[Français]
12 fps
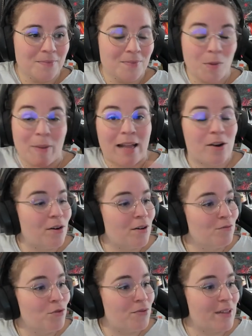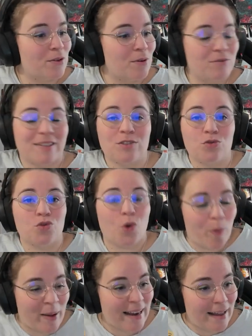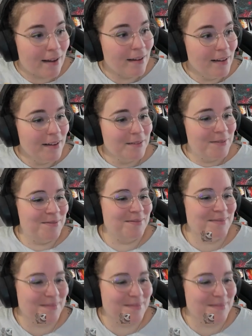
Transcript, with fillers: Mais ben alors, vous faites quoi Vous êtes toujours pas là